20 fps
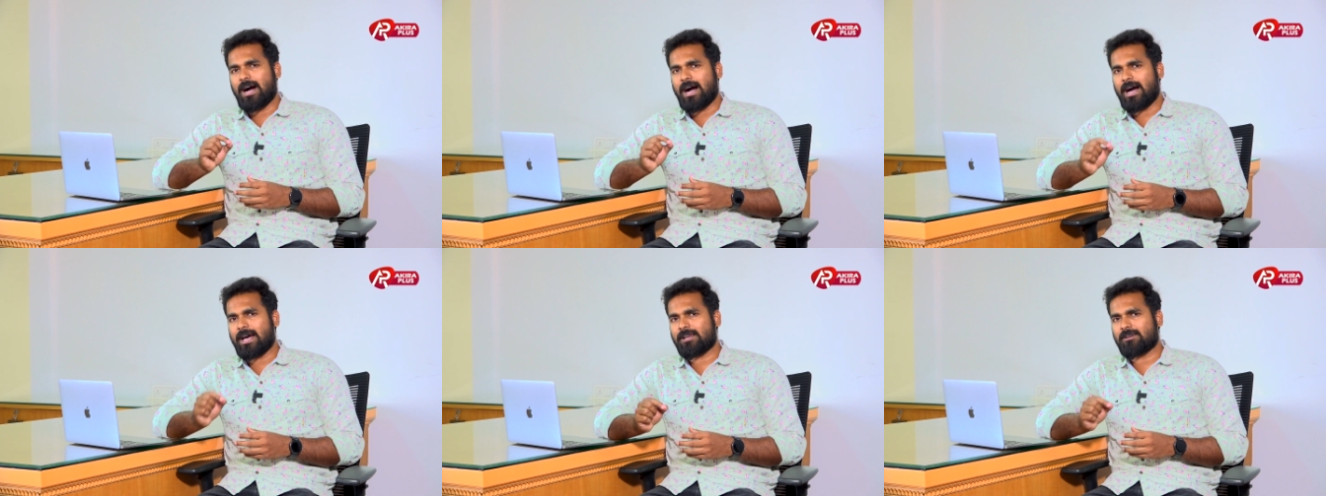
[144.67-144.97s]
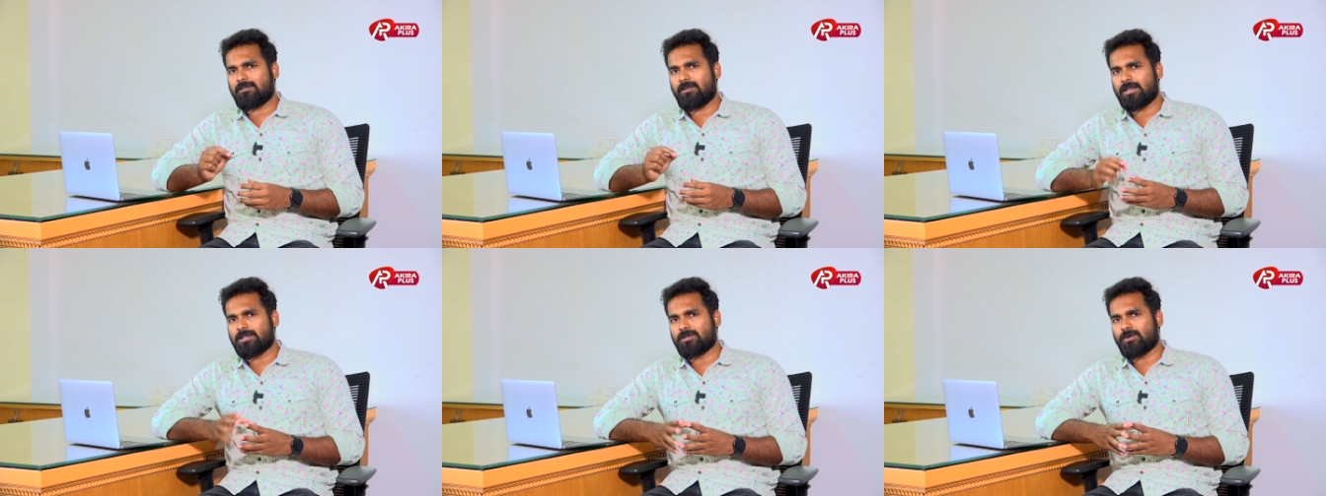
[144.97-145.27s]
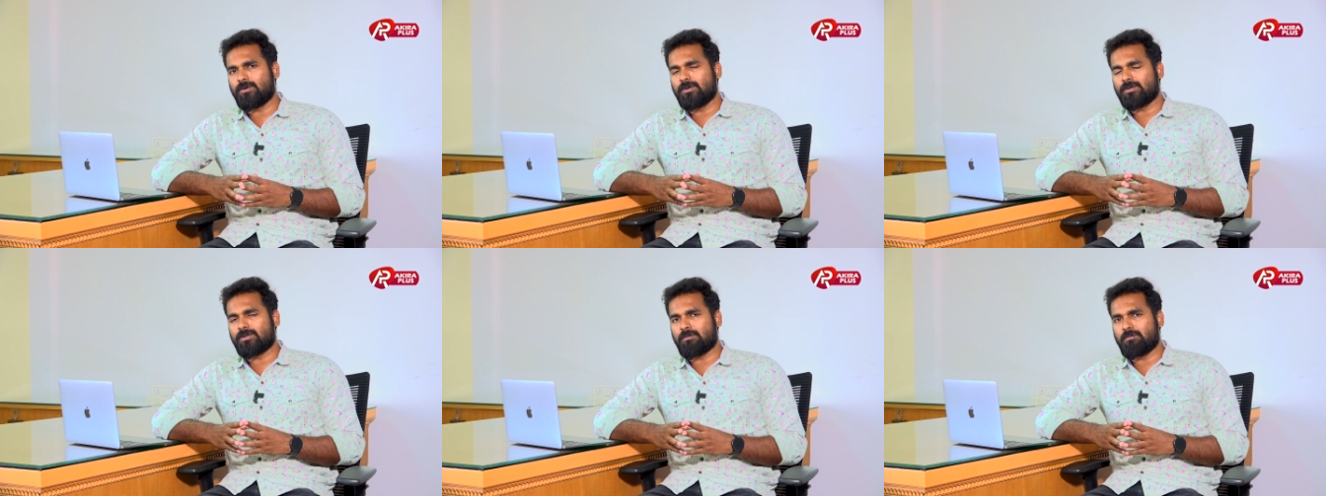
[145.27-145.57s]
ஆயிரத்தி தொள்ளாயிரத்தி
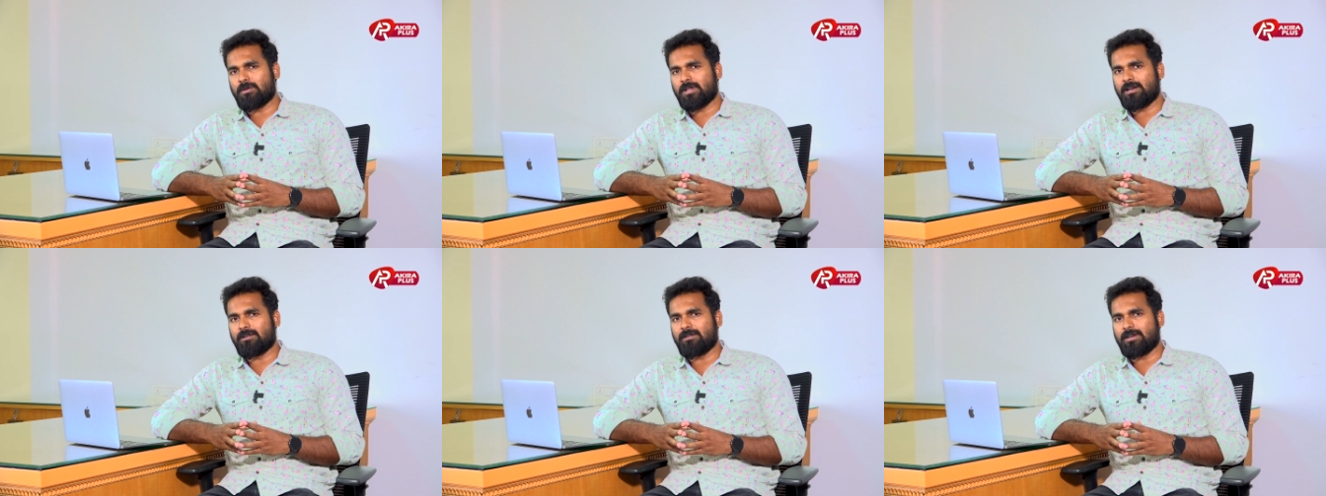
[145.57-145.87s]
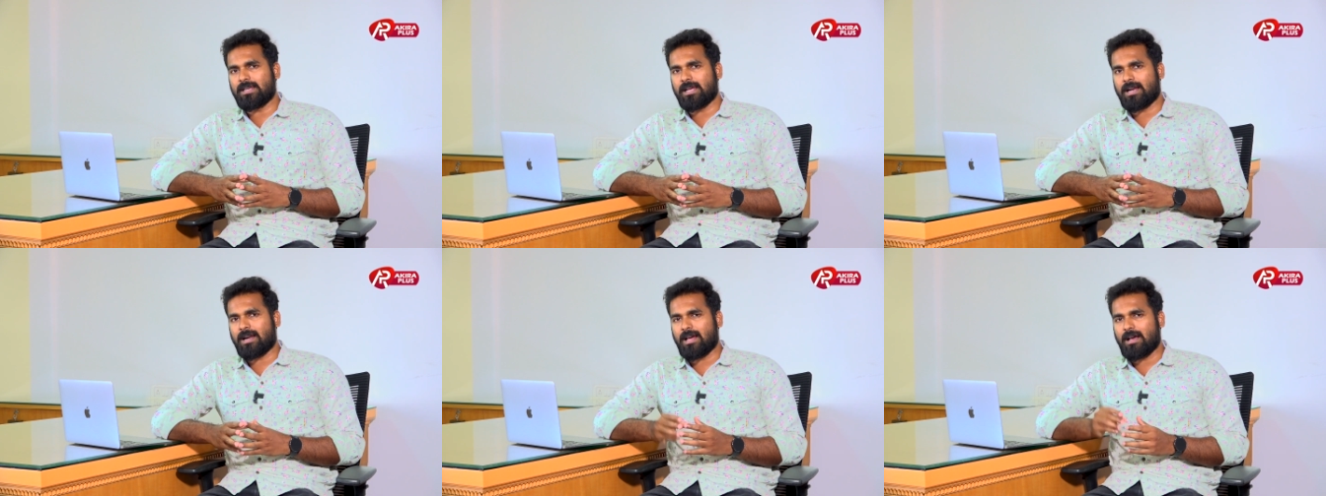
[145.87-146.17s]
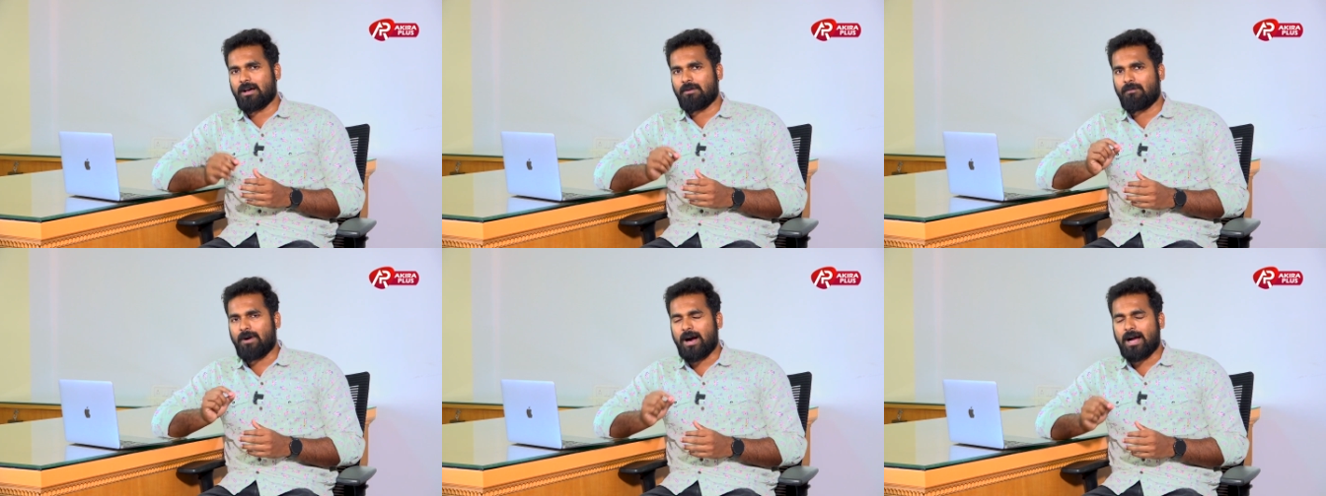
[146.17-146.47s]
தொண்ணூத்தொம்பதில் வெளியான
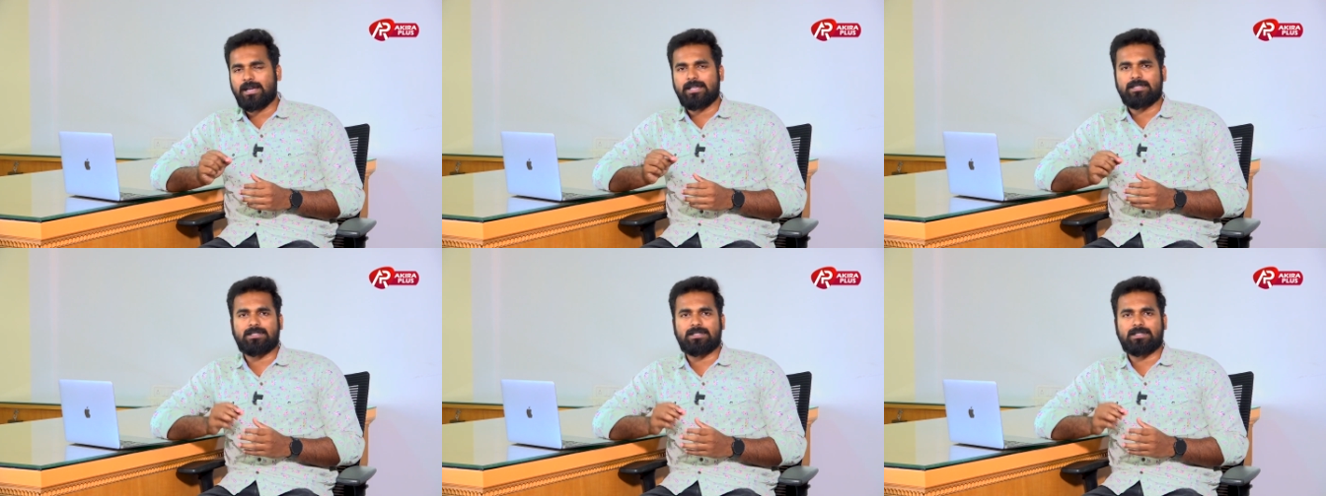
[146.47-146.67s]
வாலி